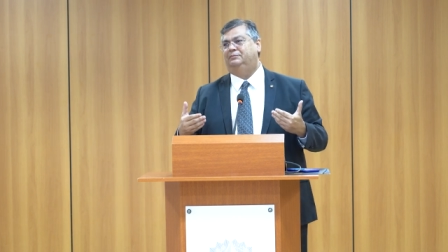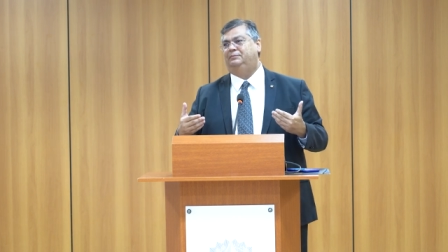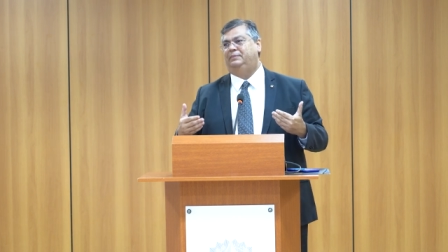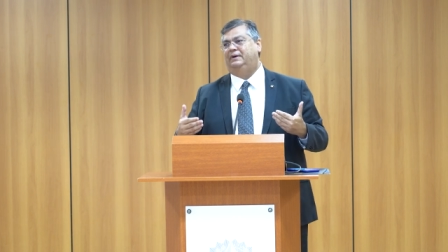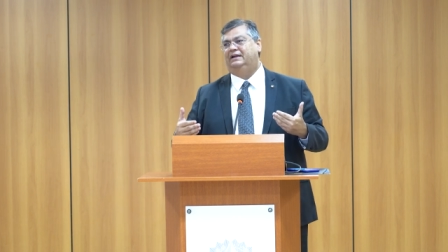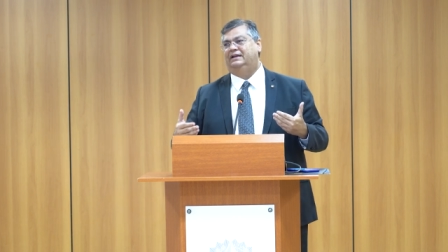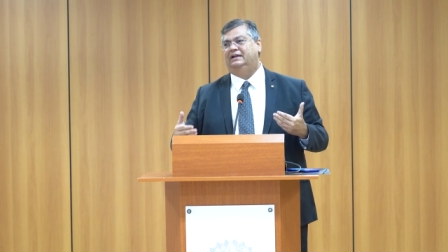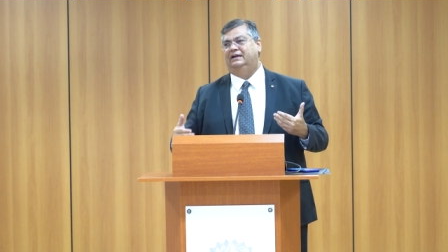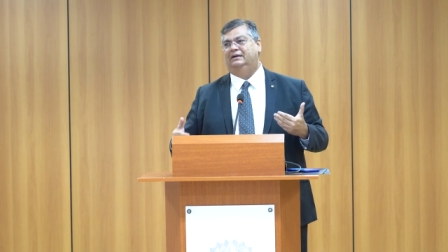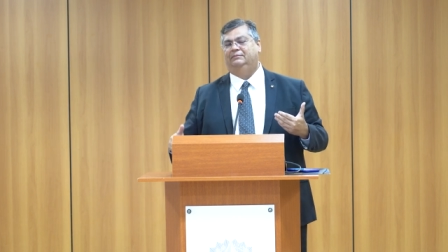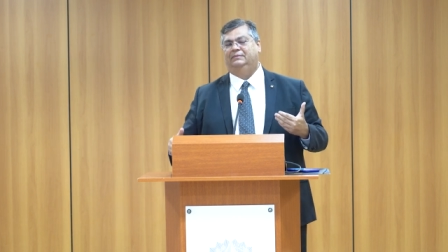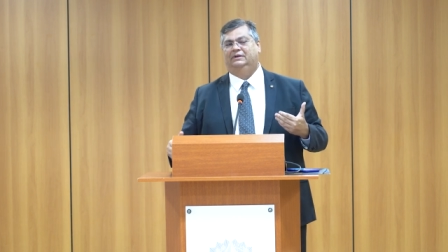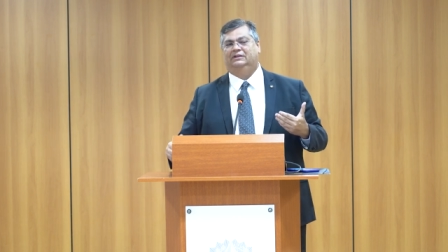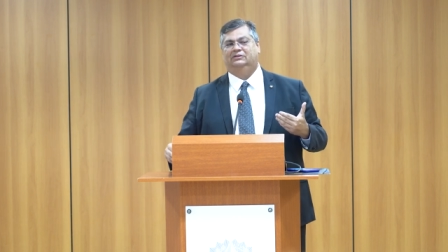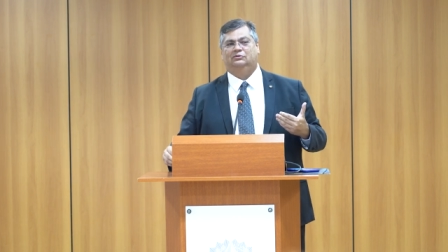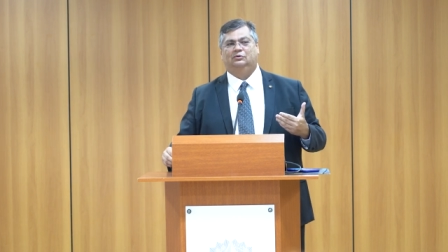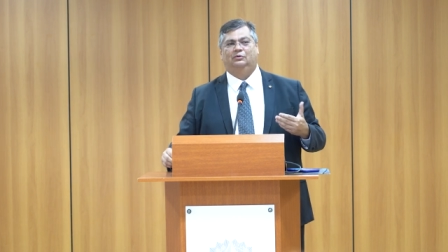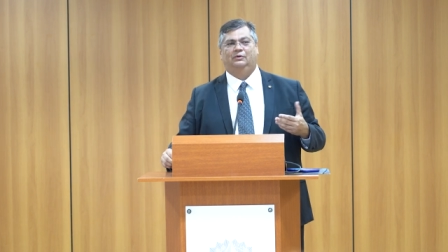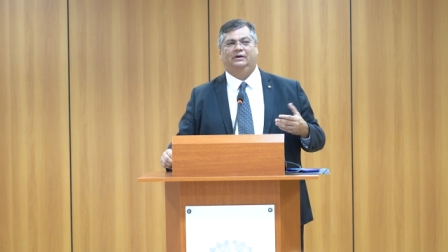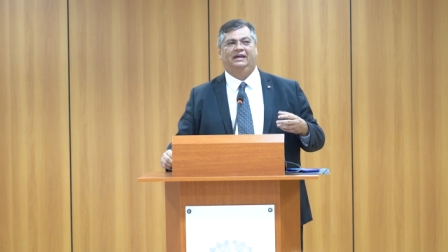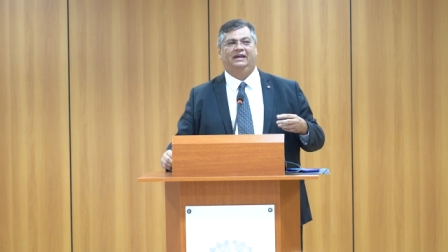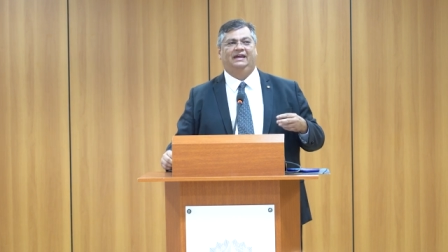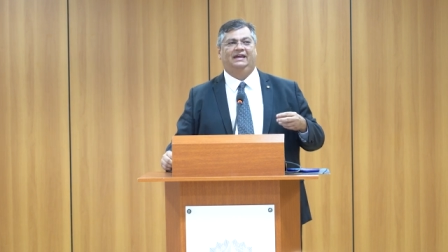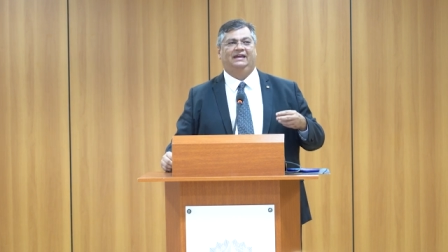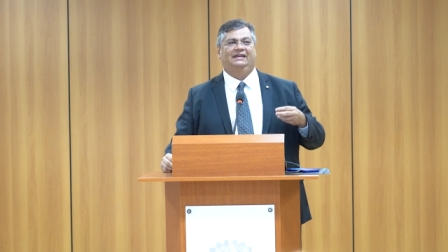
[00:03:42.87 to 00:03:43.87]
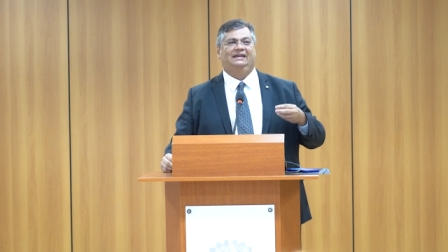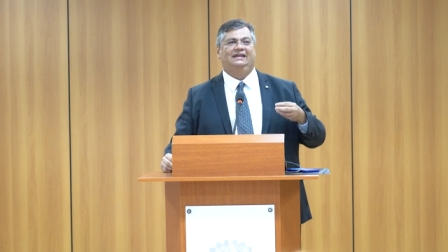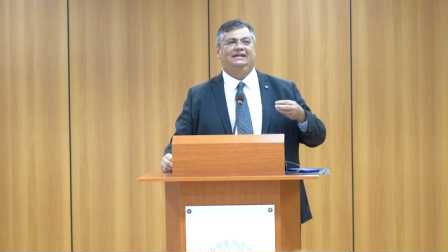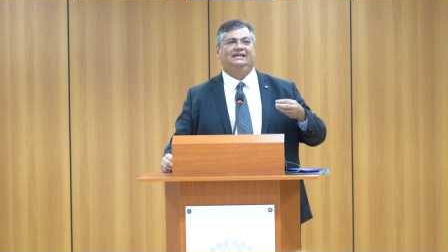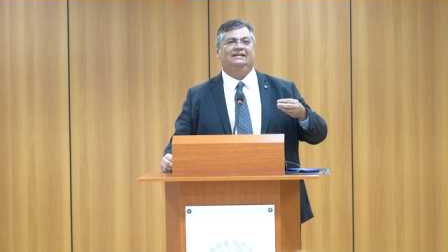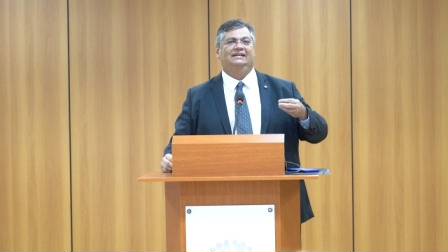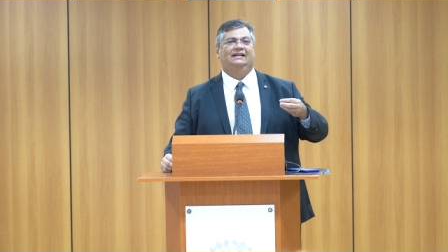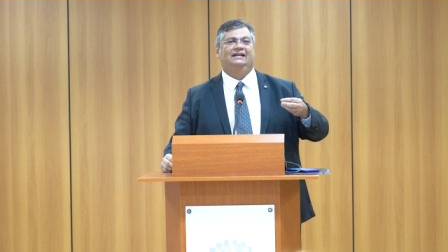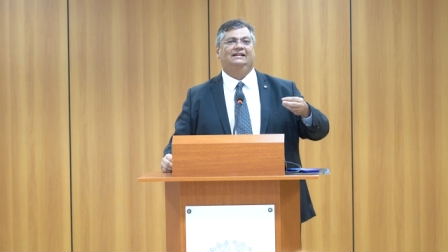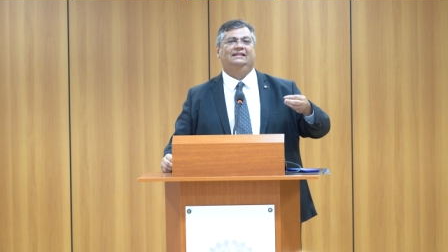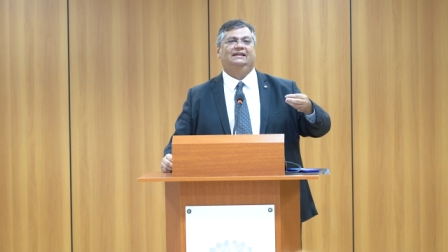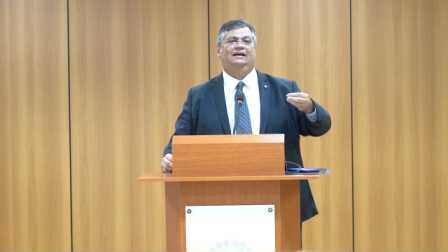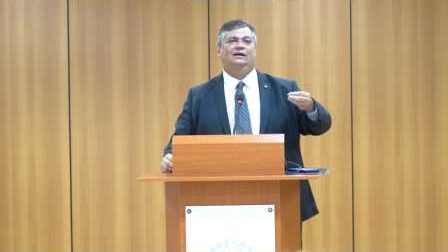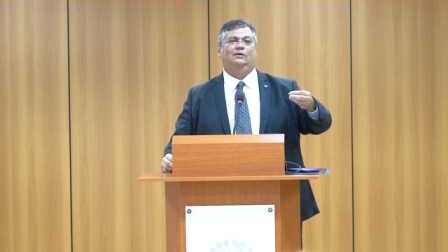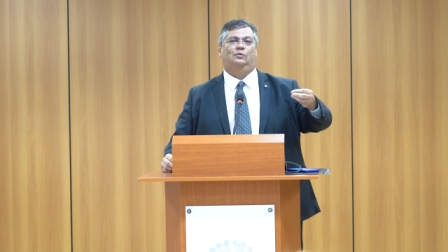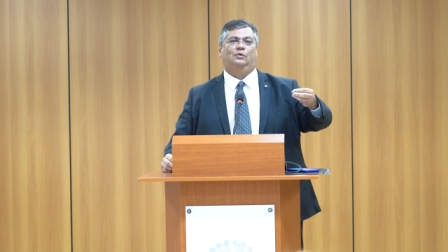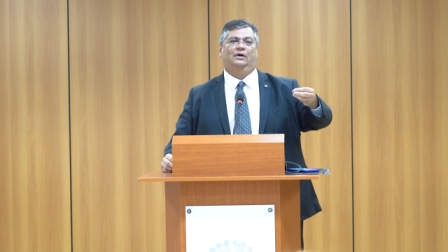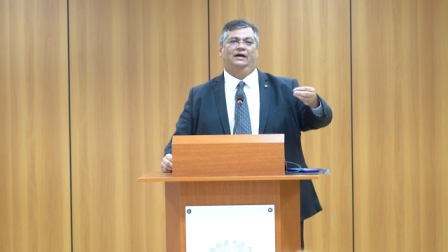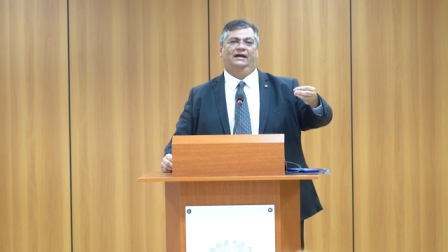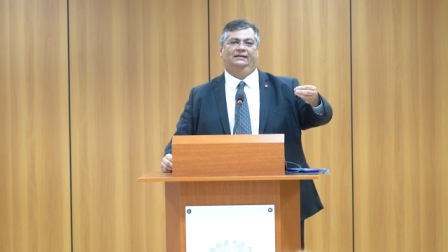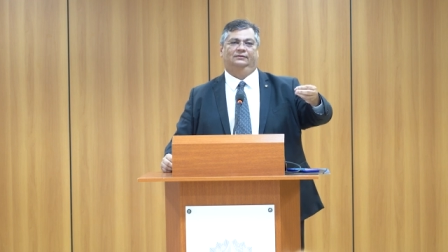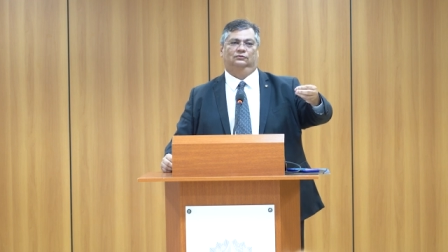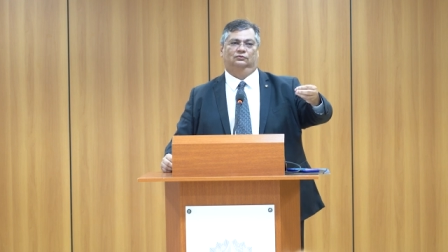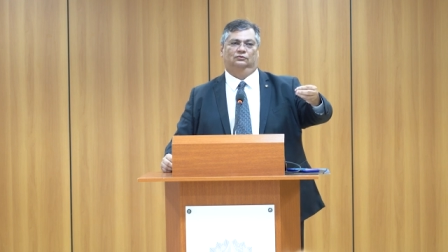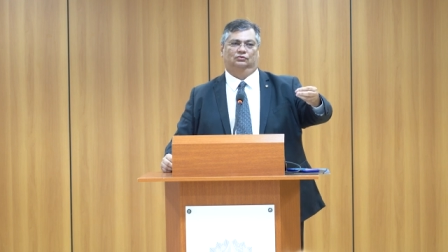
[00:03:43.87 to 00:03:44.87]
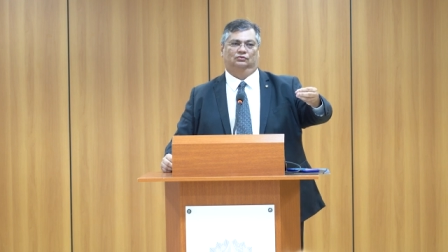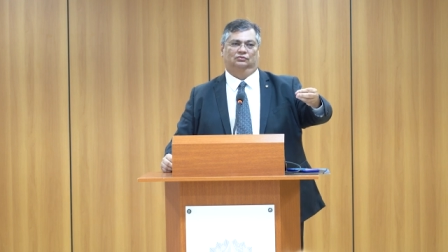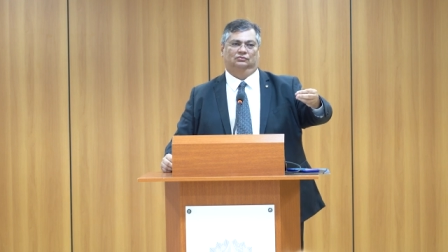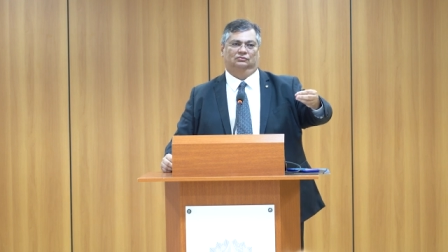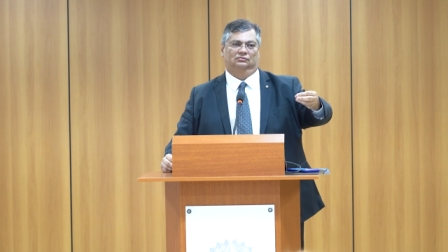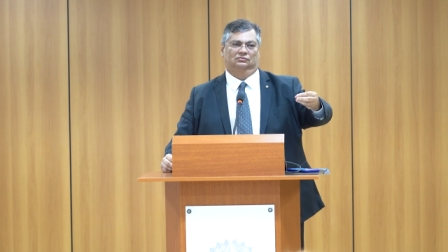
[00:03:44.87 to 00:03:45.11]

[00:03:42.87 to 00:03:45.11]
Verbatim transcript: parâmetro é inadequado.